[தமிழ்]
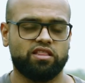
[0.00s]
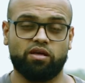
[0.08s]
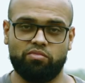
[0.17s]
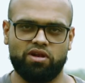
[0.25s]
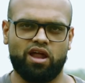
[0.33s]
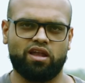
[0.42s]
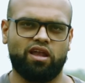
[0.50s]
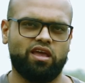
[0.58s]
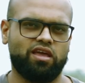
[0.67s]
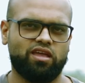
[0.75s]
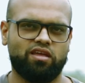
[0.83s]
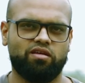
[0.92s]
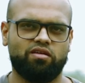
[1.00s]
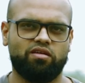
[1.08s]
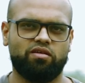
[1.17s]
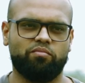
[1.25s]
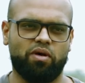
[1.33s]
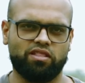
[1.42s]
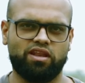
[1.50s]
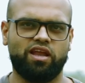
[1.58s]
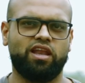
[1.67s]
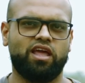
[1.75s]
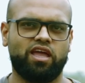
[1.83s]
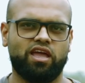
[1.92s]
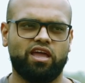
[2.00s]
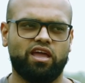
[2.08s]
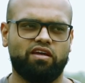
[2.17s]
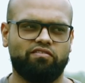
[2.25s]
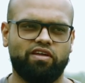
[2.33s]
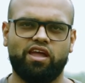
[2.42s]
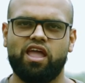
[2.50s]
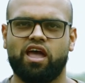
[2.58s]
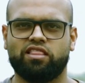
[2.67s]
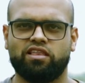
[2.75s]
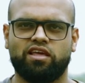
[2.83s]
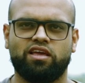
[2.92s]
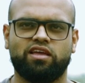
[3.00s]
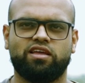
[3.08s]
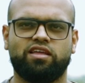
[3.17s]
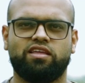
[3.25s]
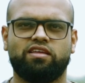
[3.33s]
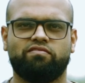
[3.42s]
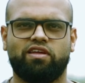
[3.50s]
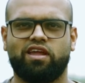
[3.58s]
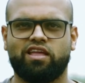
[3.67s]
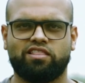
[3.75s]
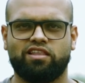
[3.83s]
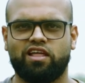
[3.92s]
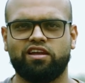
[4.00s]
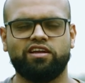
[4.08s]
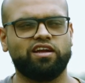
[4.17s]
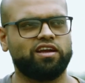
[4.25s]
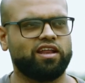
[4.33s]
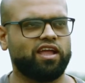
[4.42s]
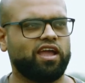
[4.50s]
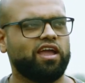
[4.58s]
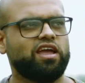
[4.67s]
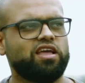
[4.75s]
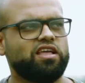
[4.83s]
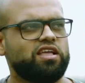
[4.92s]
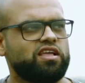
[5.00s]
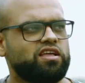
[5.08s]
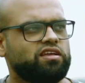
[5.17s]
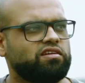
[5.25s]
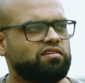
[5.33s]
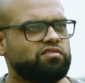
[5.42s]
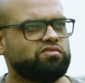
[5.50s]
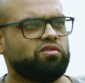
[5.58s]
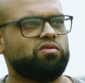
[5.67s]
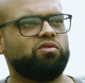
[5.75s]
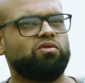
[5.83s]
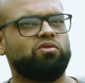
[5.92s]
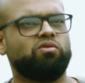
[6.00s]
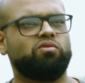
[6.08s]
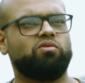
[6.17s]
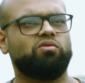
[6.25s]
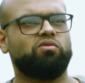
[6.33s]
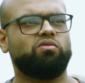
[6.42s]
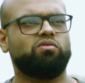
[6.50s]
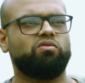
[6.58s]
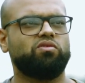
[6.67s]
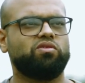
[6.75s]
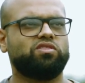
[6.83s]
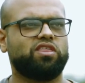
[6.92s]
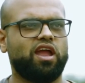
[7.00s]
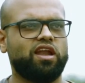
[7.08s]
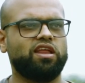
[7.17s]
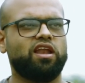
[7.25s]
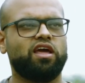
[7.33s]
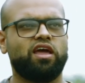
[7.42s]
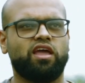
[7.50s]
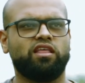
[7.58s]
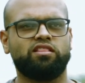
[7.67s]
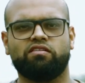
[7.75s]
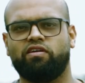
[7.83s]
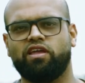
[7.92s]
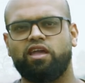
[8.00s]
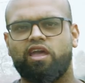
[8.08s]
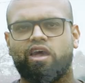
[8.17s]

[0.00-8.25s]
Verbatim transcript: தமிழ்நாட்டில் மதுரையில் வைகை ஆற்றுல வைகை ஆற்றுல தான் நின்றுக்கிட்டு இருக்கேன் ஸோ தேனியில் இந்த வைகை